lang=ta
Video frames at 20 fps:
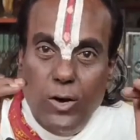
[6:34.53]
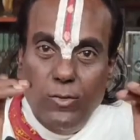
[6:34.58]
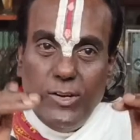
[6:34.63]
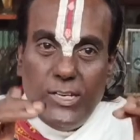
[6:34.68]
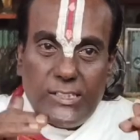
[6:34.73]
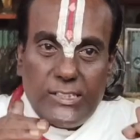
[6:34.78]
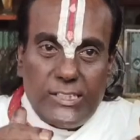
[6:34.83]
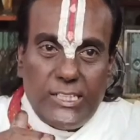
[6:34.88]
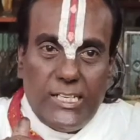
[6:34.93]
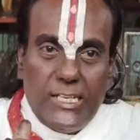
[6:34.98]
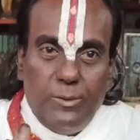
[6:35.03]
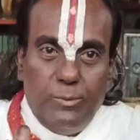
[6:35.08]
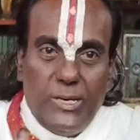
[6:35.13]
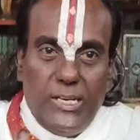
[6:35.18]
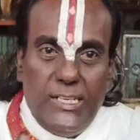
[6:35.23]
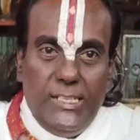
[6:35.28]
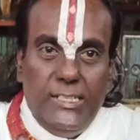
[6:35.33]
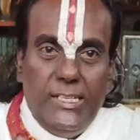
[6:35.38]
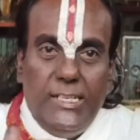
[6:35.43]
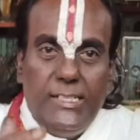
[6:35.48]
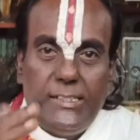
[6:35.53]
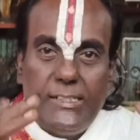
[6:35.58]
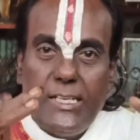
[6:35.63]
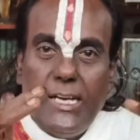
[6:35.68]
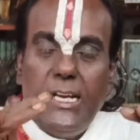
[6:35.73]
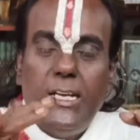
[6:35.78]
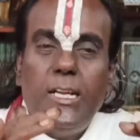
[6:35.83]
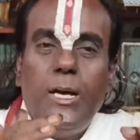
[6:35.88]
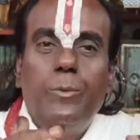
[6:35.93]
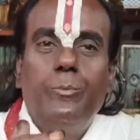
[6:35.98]
கோவர்த்தன மலையை
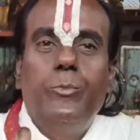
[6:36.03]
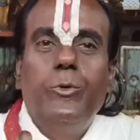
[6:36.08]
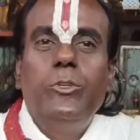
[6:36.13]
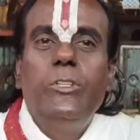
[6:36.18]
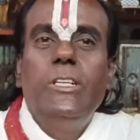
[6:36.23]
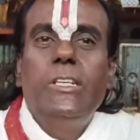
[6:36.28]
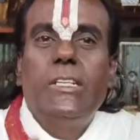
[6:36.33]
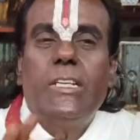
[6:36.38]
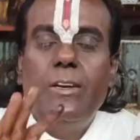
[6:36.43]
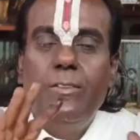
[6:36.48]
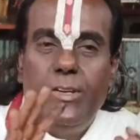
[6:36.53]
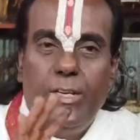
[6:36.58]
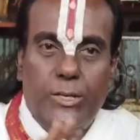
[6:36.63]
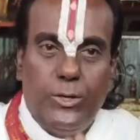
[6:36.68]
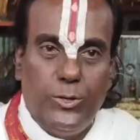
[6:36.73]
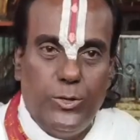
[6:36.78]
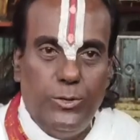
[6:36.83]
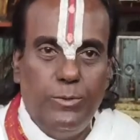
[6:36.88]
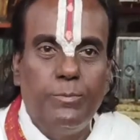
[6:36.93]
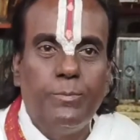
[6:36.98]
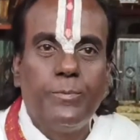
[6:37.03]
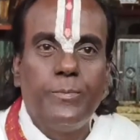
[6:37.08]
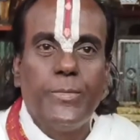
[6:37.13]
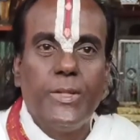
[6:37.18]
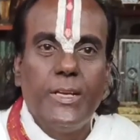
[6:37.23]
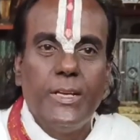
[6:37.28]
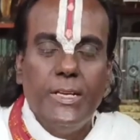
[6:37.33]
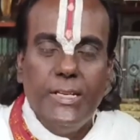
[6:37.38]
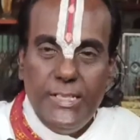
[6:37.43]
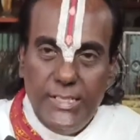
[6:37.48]
தான் நாம் பூஜிக்க வேண்டும்
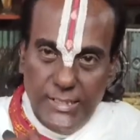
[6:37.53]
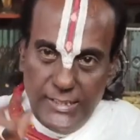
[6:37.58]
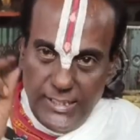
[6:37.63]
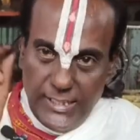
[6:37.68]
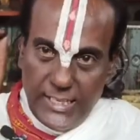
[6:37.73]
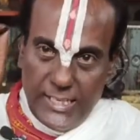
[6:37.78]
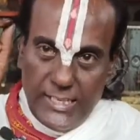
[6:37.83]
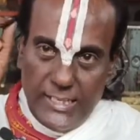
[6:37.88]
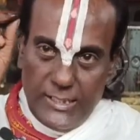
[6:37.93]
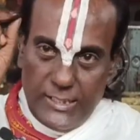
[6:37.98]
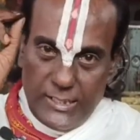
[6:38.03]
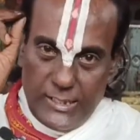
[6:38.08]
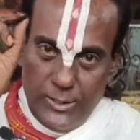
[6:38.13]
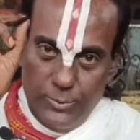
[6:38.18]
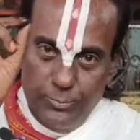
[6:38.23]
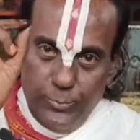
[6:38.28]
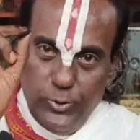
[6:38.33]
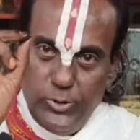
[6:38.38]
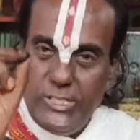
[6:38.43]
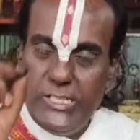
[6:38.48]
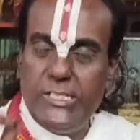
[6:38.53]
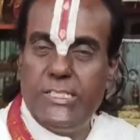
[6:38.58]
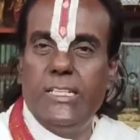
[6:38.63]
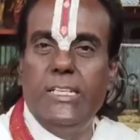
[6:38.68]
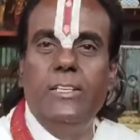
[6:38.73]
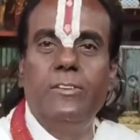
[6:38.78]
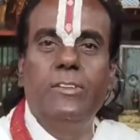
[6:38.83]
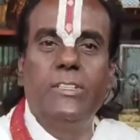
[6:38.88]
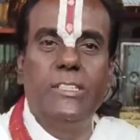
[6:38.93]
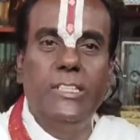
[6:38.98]
இந்திரனுக்கு பூஜை
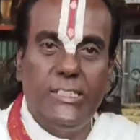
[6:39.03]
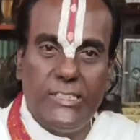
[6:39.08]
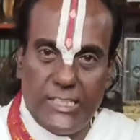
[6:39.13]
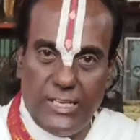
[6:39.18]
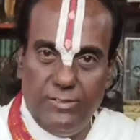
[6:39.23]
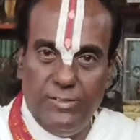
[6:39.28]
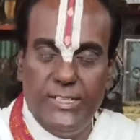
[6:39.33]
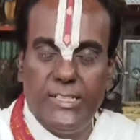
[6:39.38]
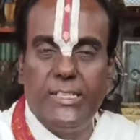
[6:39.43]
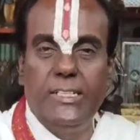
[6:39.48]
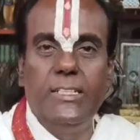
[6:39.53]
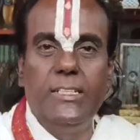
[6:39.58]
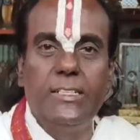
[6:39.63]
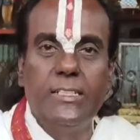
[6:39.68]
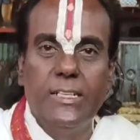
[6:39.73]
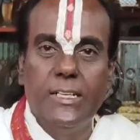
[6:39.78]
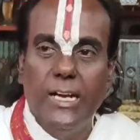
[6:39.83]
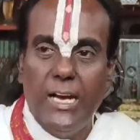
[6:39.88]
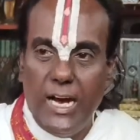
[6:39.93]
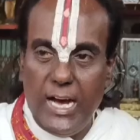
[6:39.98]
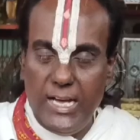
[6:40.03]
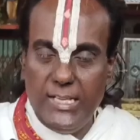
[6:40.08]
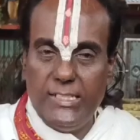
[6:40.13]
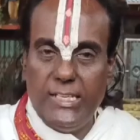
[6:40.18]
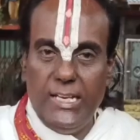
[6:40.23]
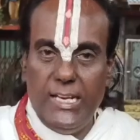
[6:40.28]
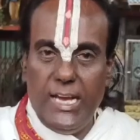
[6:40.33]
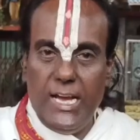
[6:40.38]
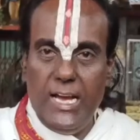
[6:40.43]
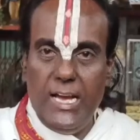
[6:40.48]
செய்வது தவறு
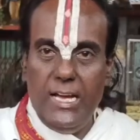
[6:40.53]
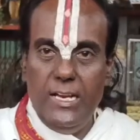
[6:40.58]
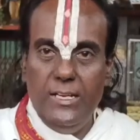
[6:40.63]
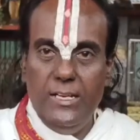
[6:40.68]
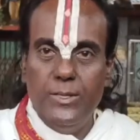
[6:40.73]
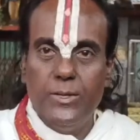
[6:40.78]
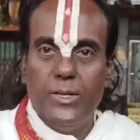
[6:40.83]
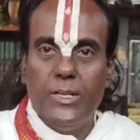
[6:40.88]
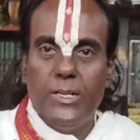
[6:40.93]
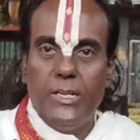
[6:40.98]
ஆதலால்